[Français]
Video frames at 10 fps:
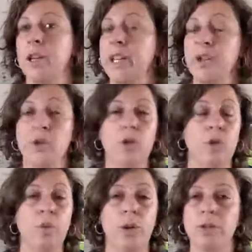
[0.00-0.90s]
Et je le
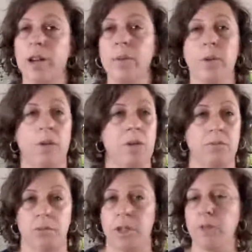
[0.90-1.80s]
comprends vraiment. Hein.
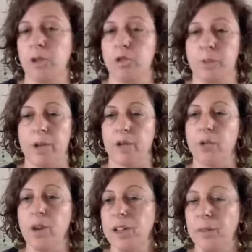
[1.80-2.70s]
Vous voyez, moi, je vous parle de
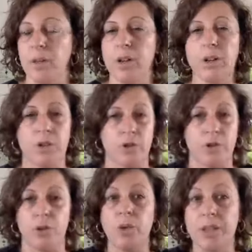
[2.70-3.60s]
moi d'abord. Je
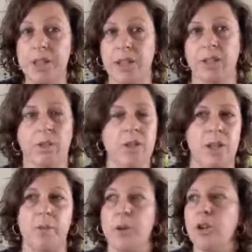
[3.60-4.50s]
suis aussi là-dedans.
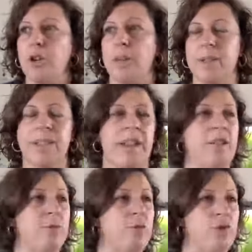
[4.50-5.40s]
J'ai peur que la
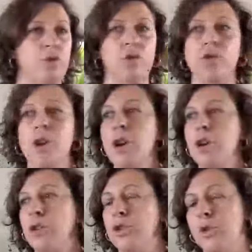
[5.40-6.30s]
maîtresse me juge,
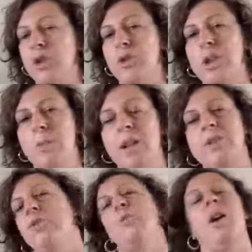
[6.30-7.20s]
que je sois jugée par
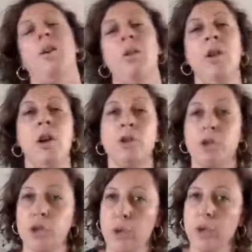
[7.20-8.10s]
les autres parents,
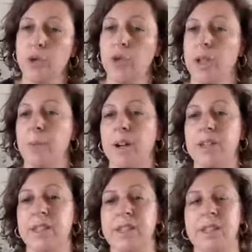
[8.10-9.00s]
que je sois jugée par le
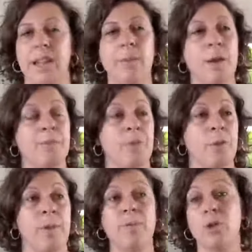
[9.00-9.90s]
système,
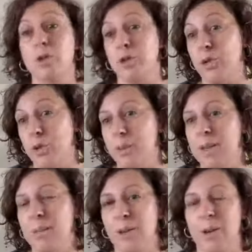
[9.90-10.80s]
même que je suis
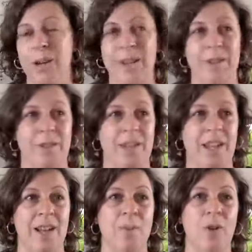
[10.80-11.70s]
même euh,
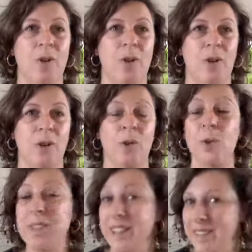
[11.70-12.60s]
finalement euh,
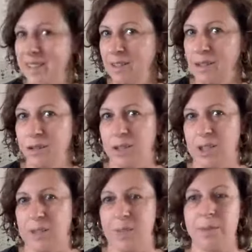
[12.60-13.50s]
condamnée, entre
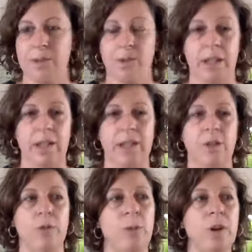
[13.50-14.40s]
guillemets, parce que d'ailleurs il y
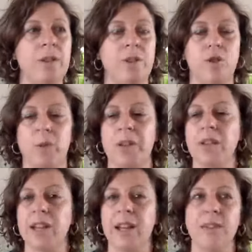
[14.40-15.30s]
a une peur. Si je ne suis pas dans
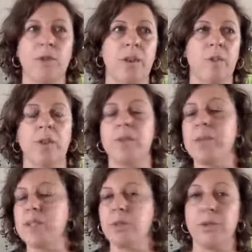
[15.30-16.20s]
le cadre, on va m'enlever
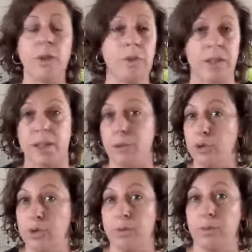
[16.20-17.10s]
mes enfants. Enfin, ça
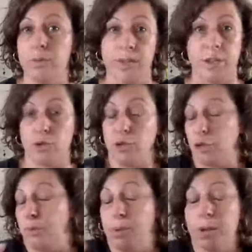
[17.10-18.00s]
peut jouer, ça joue
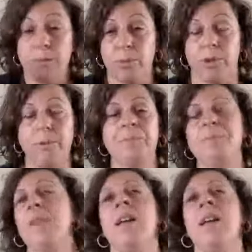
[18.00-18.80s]
sur plein de plans.